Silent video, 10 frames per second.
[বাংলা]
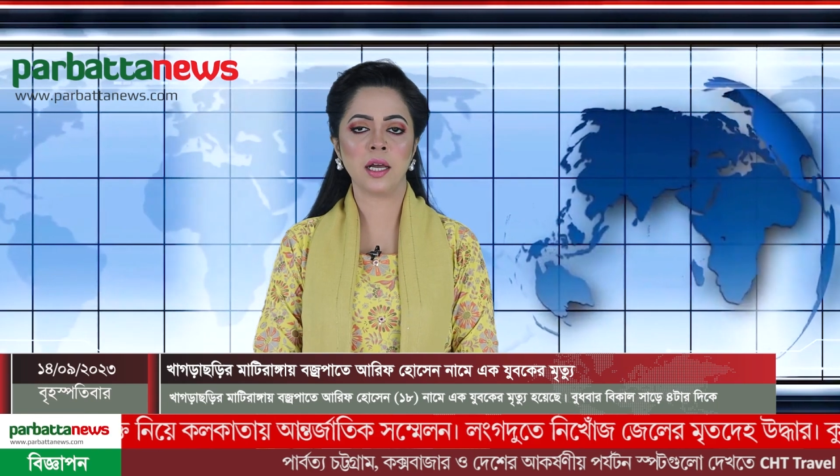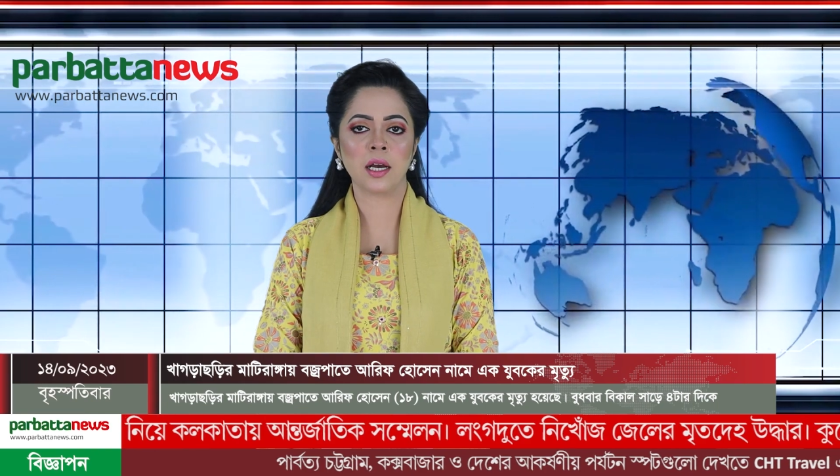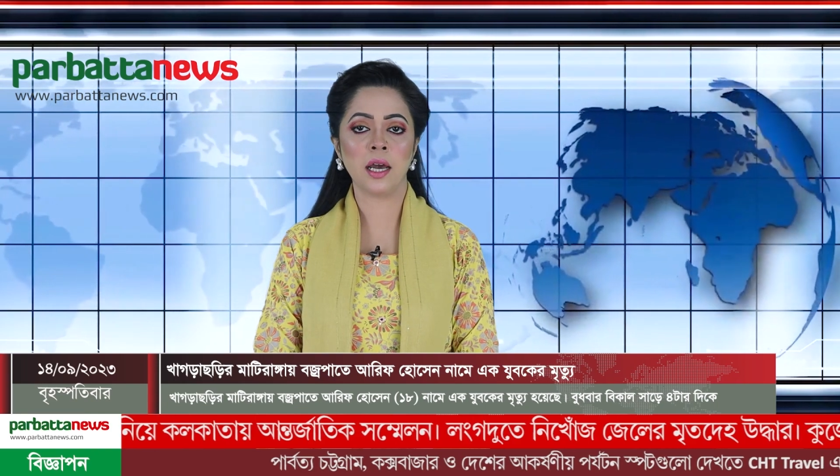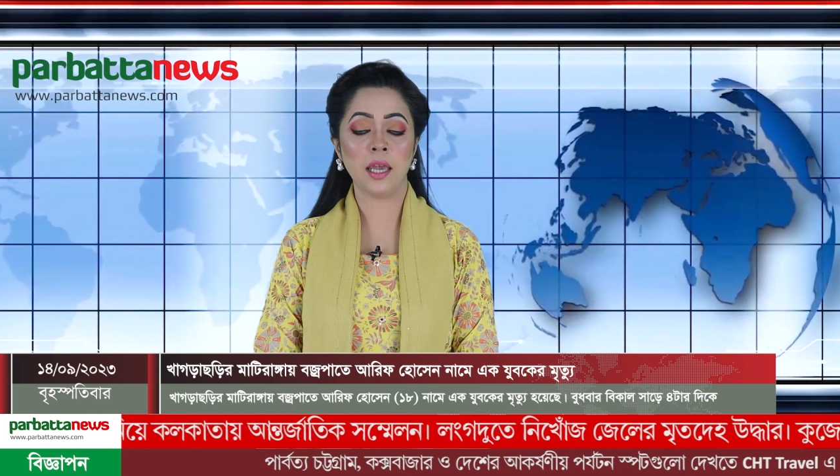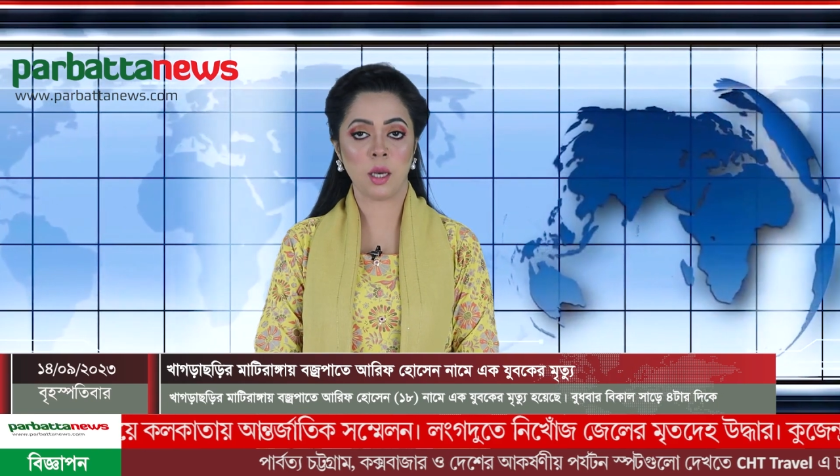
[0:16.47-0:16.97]

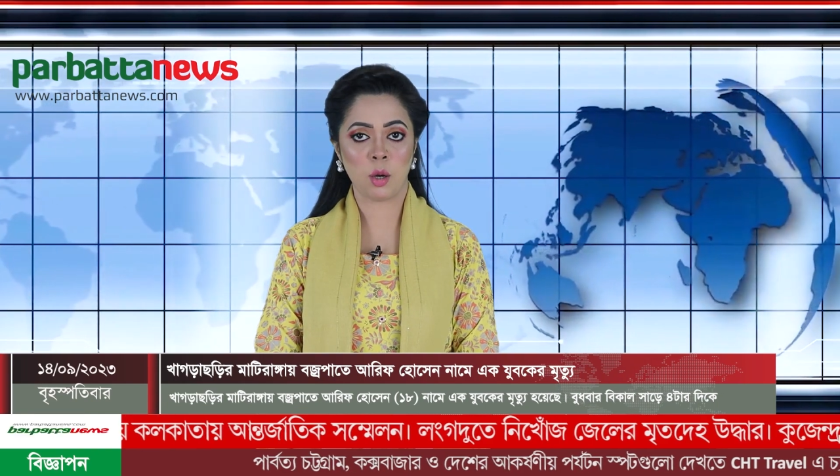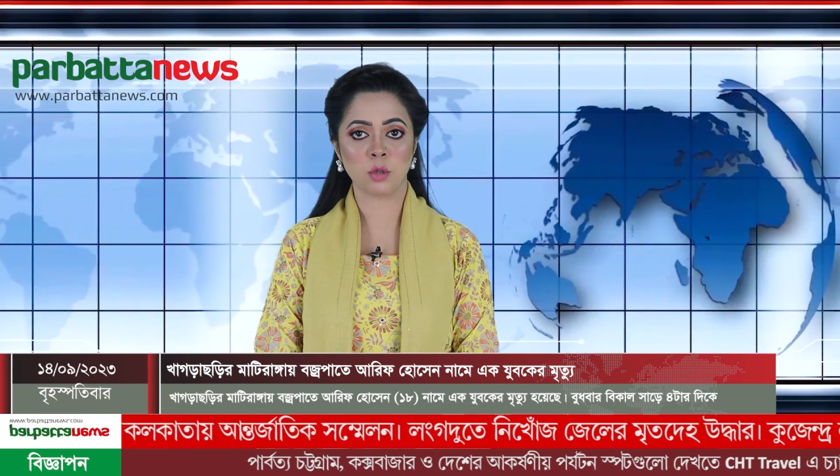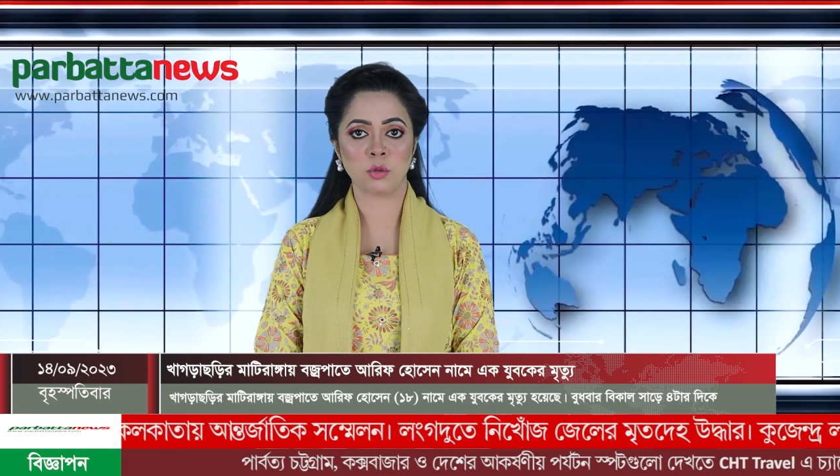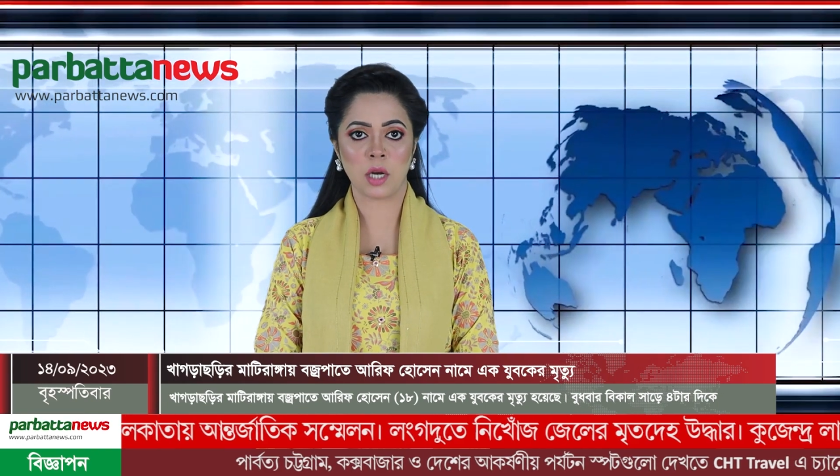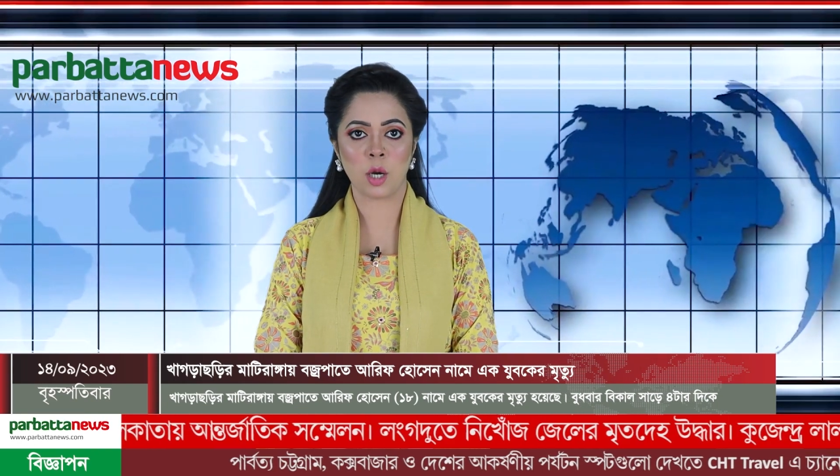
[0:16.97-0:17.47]
এলাকায় এ
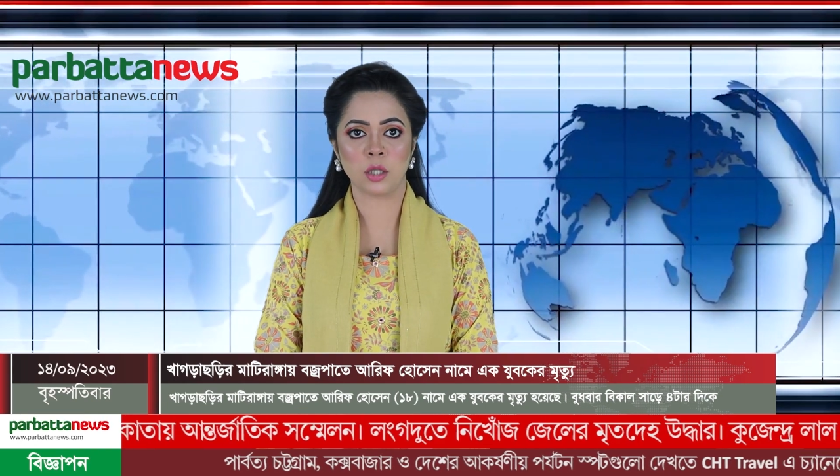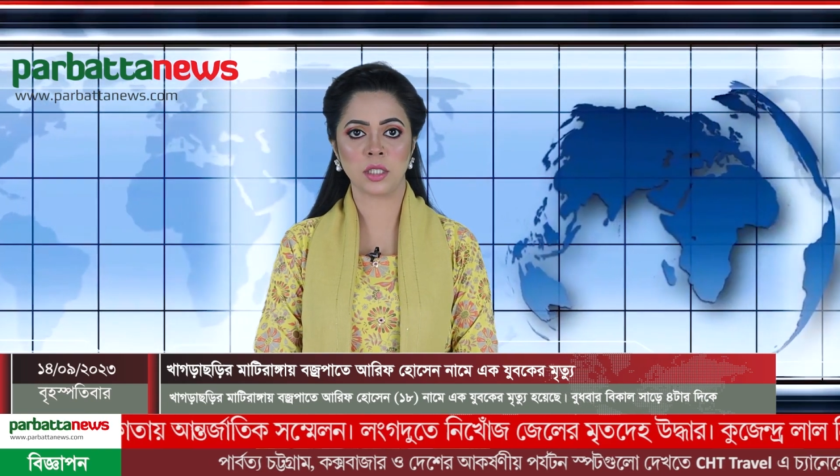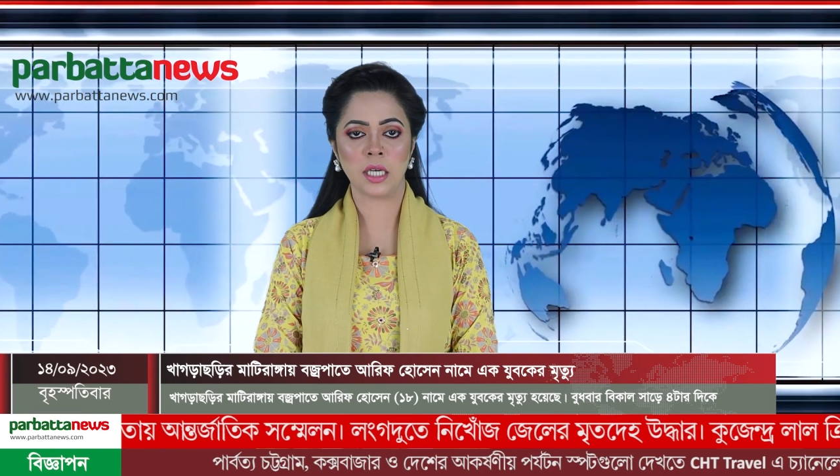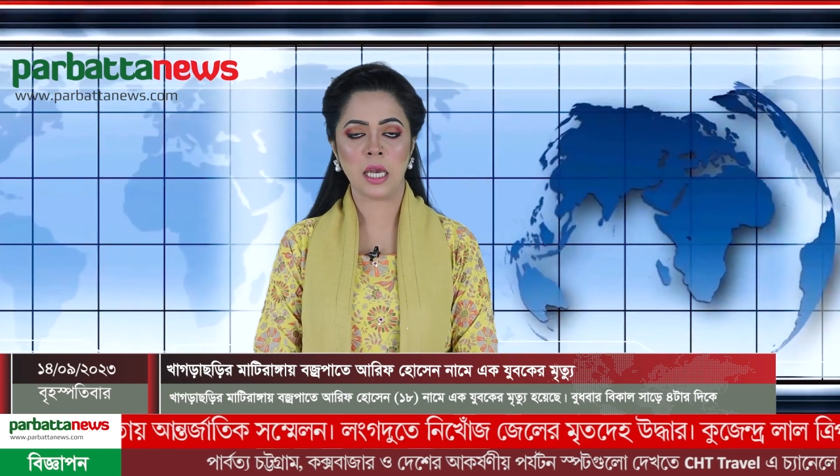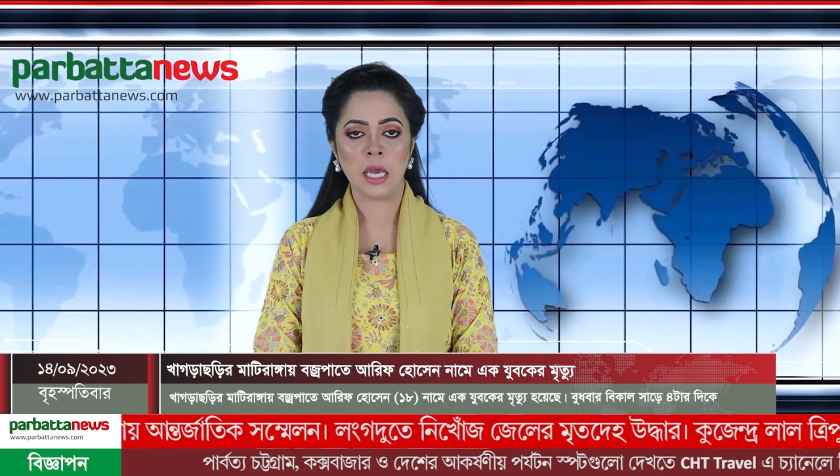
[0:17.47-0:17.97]
ঘটনা ঘটে